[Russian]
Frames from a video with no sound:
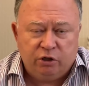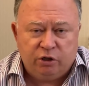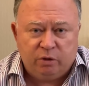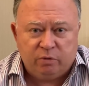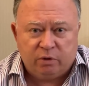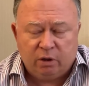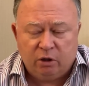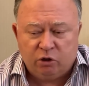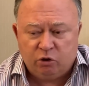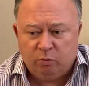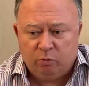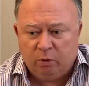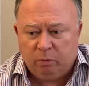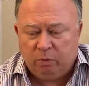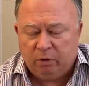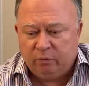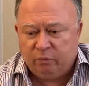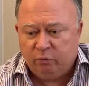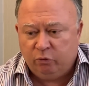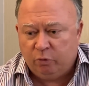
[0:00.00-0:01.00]
чем, скажем, на
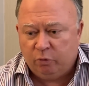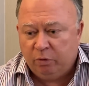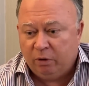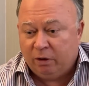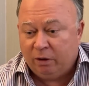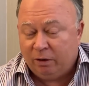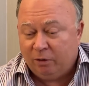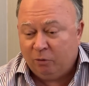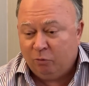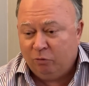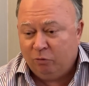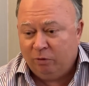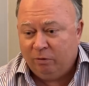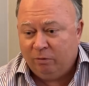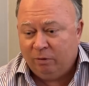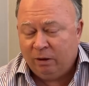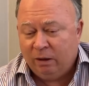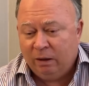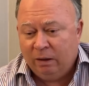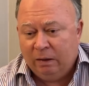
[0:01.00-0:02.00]
платформе
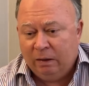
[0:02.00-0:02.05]
Караулова,